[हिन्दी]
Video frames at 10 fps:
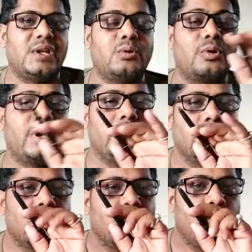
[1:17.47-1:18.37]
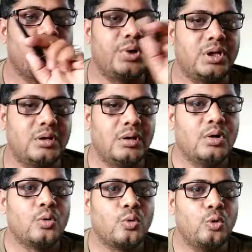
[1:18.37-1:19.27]
लिखोगे ऊपर
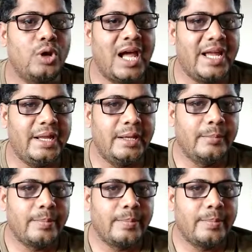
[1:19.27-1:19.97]
कुल आय